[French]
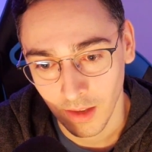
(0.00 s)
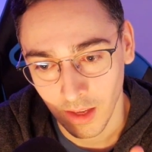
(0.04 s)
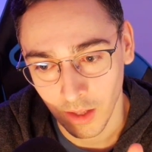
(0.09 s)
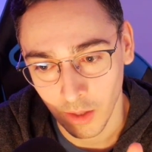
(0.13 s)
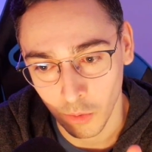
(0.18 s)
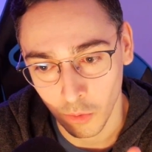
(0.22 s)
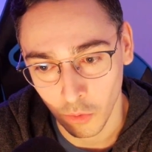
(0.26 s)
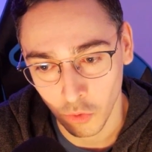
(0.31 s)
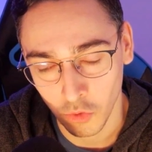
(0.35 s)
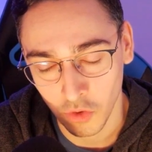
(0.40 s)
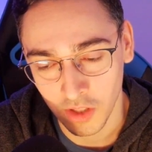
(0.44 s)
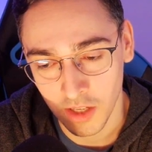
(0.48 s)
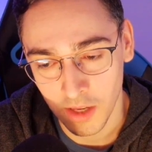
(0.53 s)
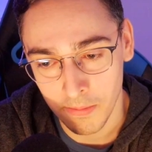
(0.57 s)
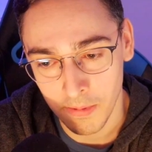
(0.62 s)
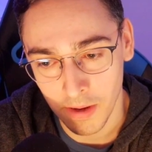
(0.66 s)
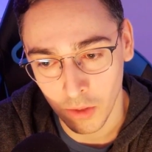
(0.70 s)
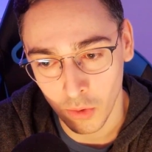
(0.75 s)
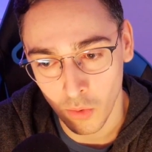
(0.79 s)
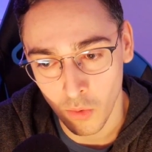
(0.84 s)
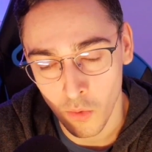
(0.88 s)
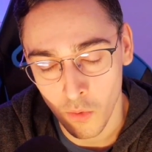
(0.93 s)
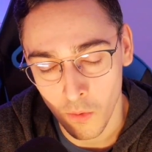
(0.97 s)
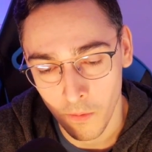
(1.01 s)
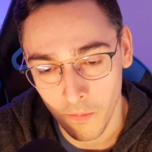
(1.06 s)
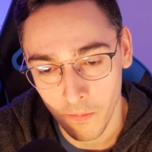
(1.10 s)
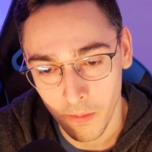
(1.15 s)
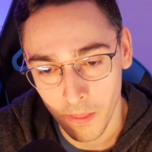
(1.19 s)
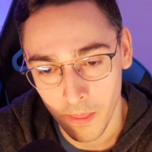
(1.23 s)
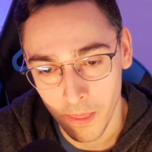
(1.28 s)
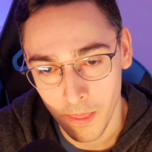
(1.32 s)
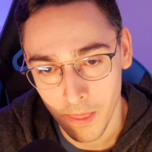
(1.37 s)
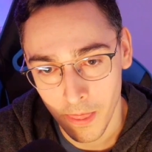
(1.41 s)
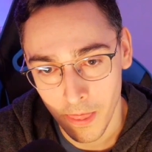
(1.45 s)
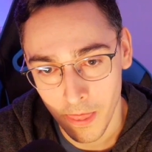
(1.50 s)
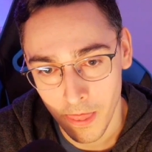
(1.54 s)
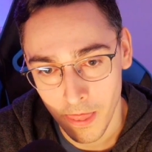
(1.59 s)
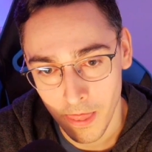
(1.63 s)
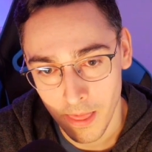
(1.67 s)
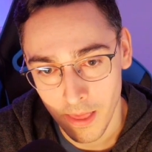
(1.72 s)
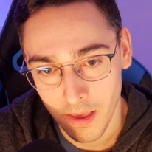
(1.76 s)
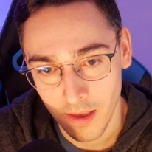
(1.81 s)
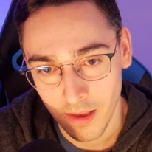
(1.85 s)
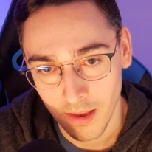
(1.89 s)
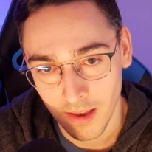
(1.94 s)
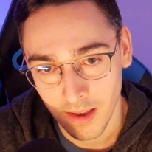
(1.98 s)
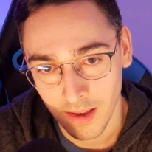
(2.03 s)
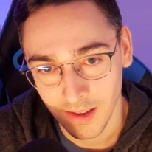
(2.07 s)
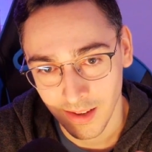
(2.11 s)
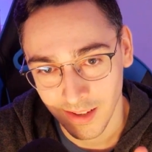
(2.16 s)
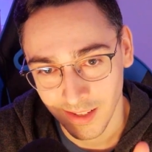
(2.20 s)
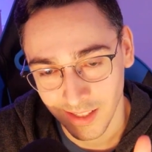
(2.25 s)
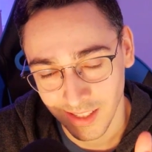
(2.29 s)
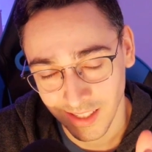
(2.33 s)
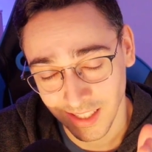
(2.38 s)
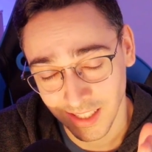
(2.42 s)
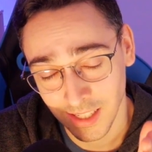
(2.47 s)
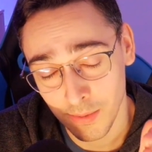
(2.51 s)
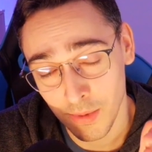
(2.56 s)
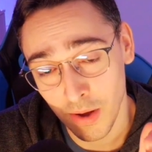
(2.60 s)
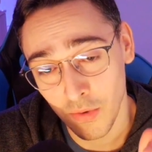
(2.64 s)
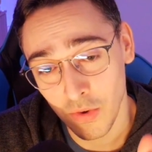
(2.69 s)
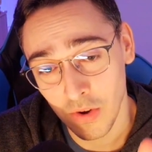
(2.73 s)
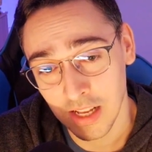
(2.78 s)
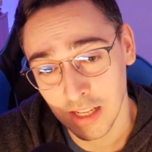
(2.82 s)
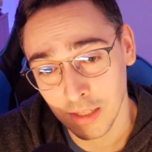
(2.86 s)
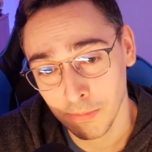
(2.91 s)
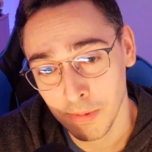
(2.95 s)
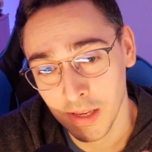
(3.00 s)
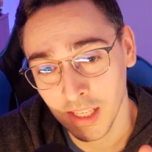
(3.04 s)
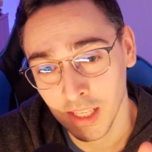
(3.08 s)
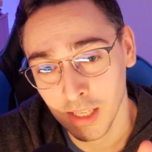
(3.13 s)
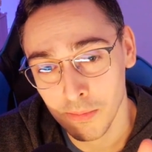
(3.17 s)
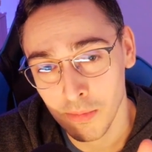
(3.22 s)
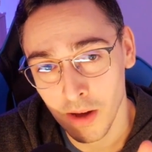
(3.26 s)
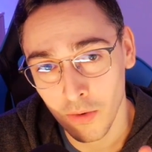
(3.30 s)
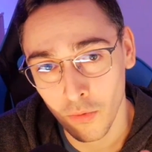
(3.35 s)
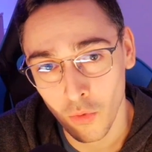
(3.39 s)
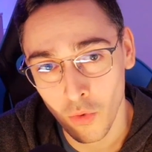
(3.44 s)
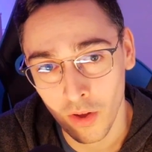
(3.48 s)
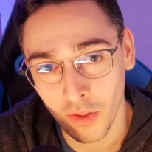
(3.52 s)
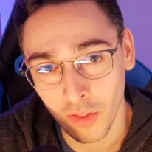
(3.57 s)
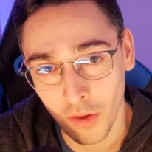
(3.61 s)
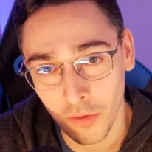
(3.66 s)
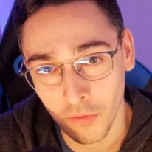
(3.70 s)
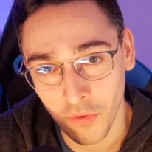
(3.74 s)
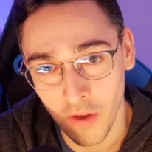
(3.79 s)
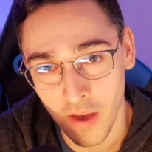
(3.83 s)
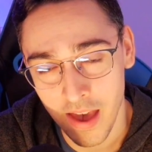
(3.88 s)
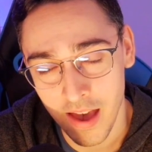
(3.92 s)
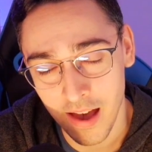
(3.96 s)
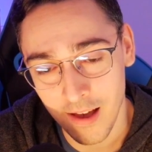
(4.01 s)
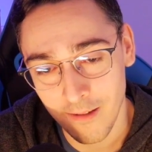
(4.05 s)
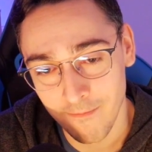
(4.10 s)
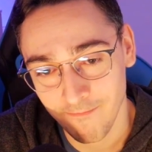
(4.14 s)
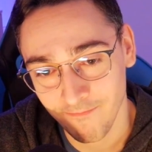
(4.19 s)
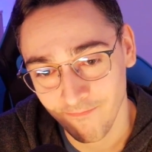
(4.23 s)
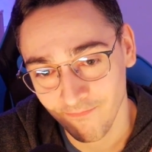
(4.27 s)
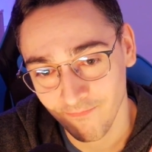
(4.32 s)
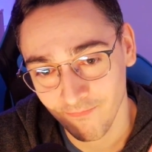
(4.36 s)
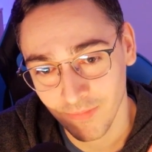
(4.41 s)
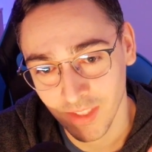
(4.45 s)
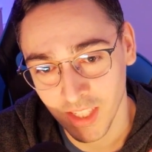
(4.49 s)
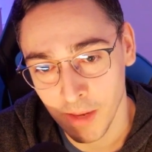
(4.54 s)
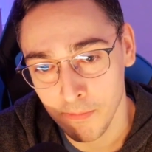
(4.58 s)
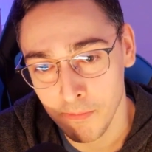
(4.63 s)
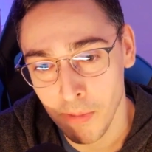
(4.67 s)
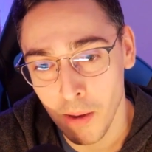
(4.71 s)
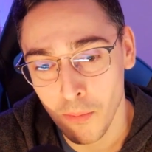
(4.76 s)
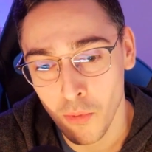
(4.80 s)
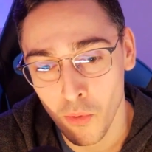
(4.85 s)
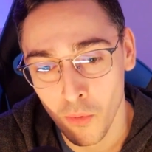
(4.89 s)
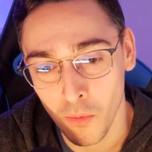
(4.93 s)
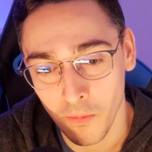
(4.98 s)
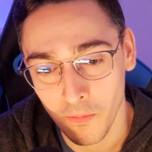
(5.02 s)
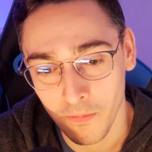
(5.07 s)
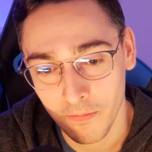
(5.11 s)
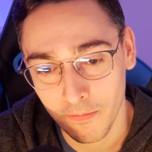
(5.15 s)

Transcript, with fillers: Donc je sais pas trop. S'il m'envoie l'aspect Qu'il m'envoie en enfer, c'est pas bon.